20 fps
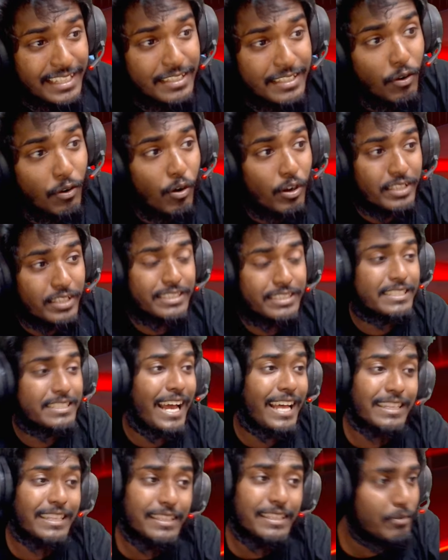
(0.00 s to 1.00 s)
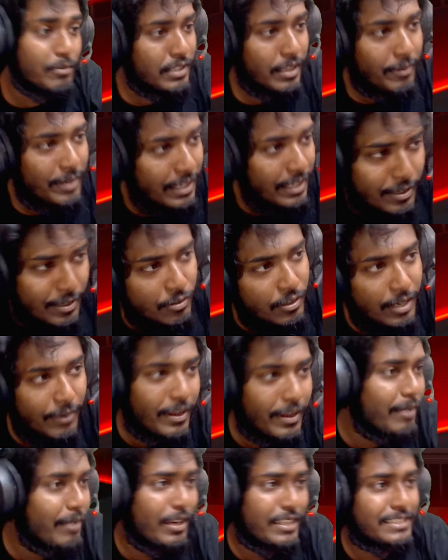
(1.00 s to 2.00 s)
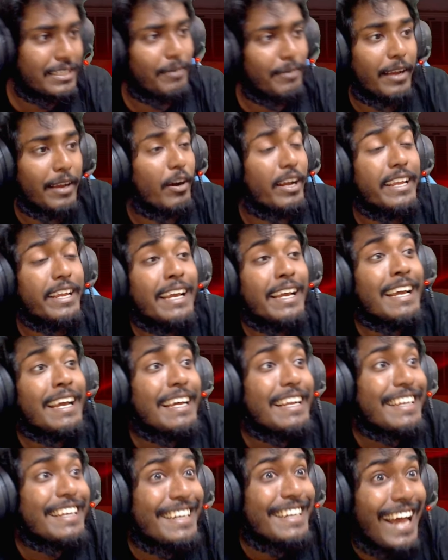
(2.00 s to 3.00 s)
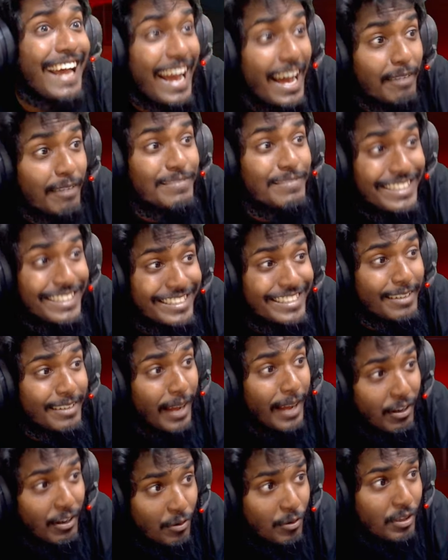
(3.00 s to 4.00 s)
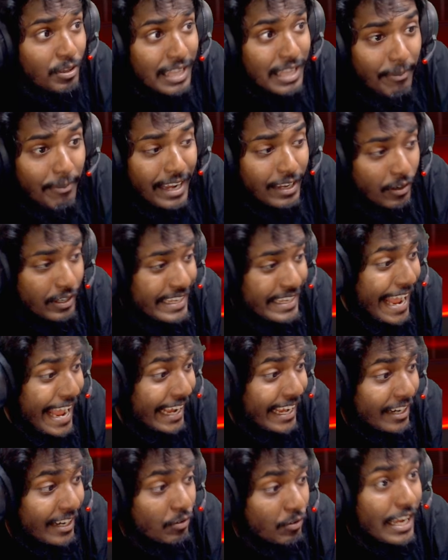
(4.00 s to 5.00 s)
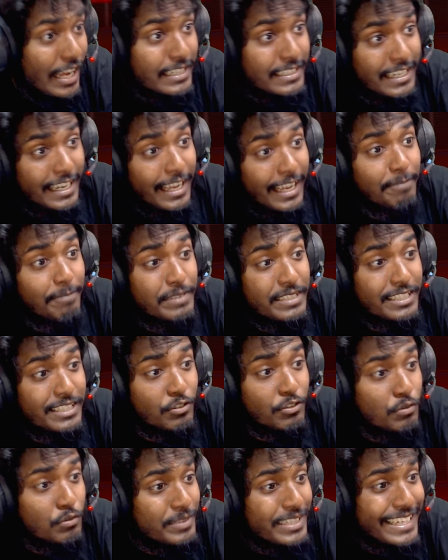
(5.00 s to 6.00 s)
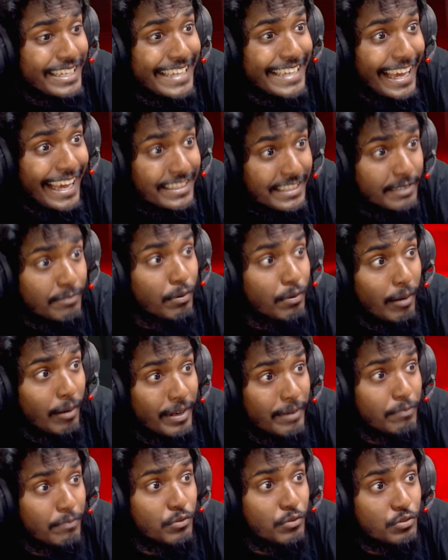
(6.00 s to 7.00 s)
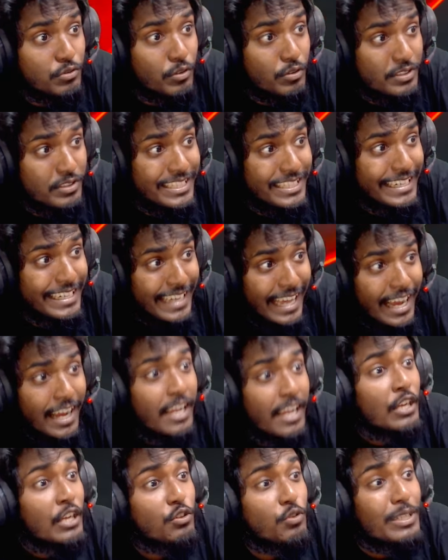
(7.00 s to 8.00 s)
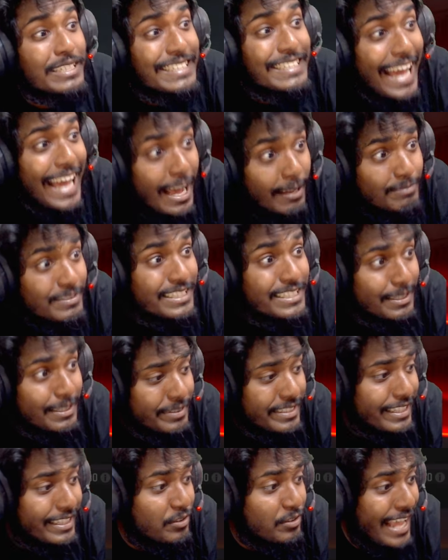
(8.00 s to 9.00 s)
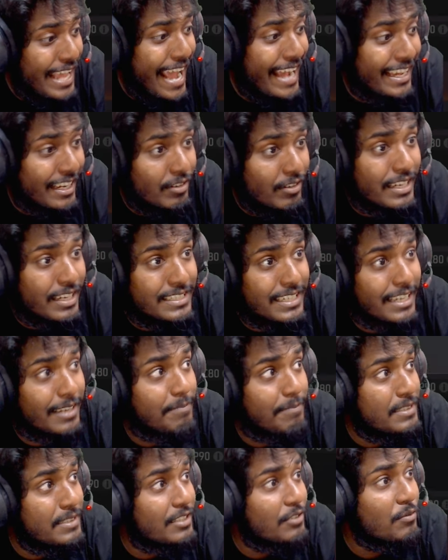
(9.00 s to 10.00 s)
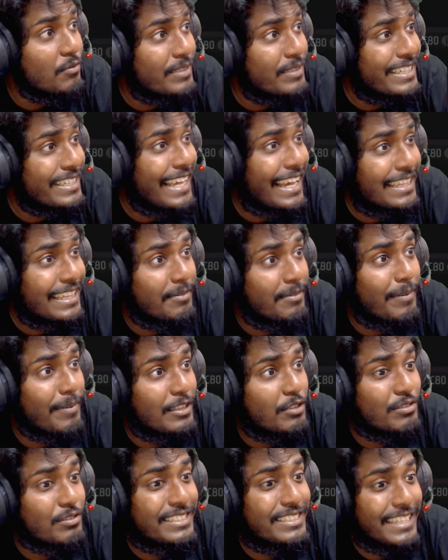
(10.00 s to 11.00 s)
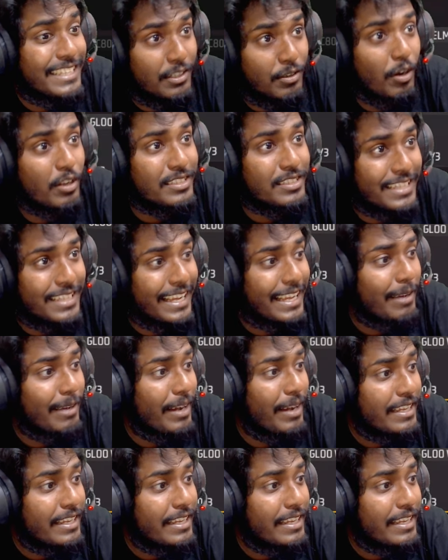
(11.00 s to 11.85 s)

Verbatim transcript: ওর চাননি মনে আমি লেভেল করে ভালো মাছকে ভাই ভাই নাম দিছে ভালো কথা ভাই ওই এগারো লাখ টাকার পিসির হুম কি কে দিব আমার প্রশ্ন হচ্ছে এইটা তুই নাম দিবি দে তুই এগারো লাখ টাকার পিসির হুম কি কে দিবি ভাই তুই যে হস না কে ভাই